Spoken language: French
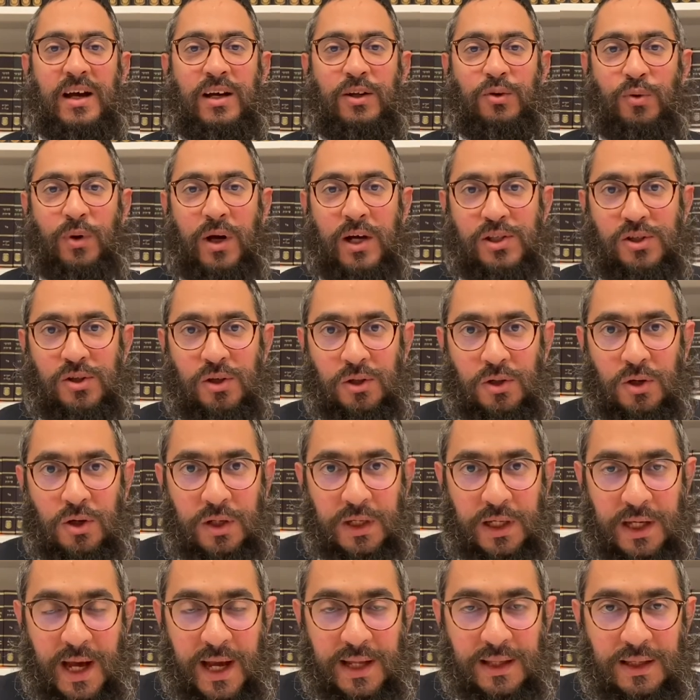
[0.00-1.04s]
Il nous reste encore
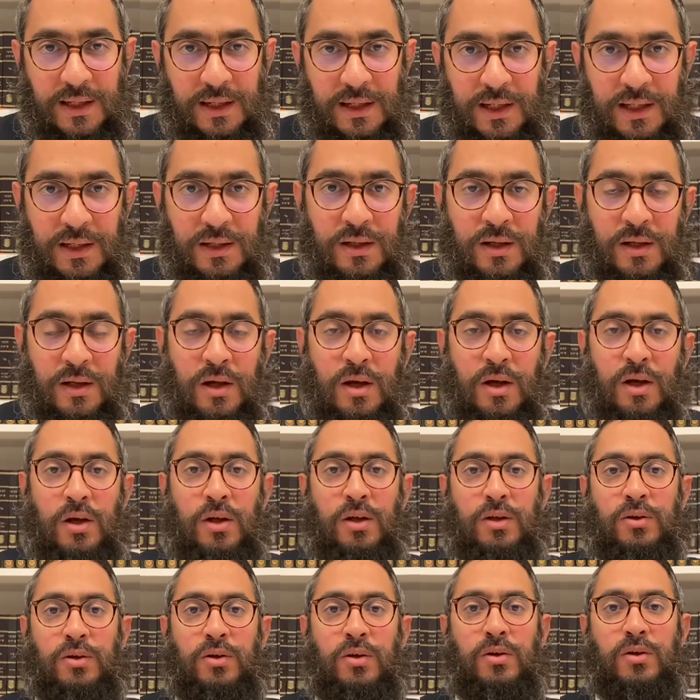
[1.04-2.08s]
4 lignes
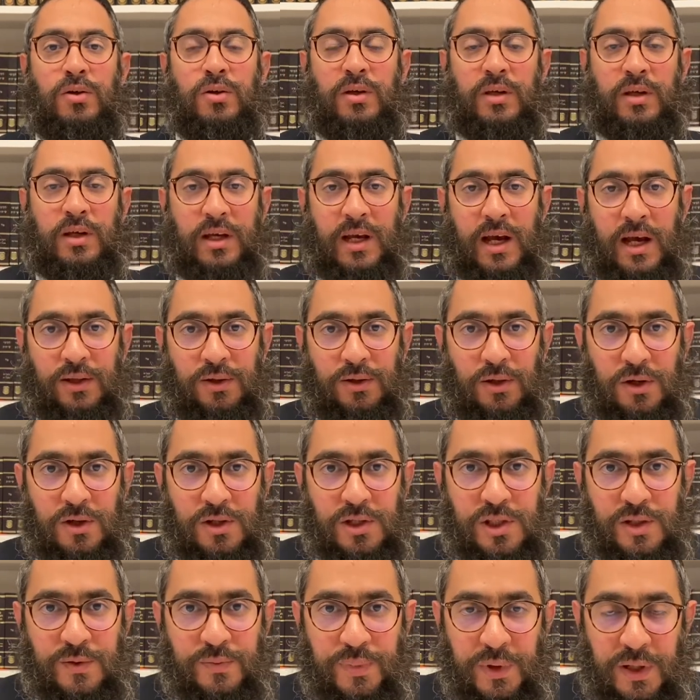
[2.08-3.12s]
de
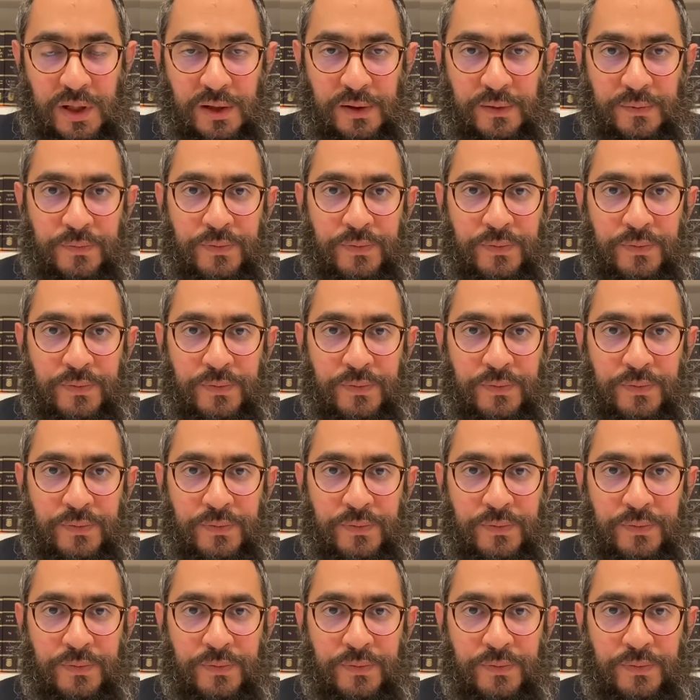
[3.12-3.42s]
14b.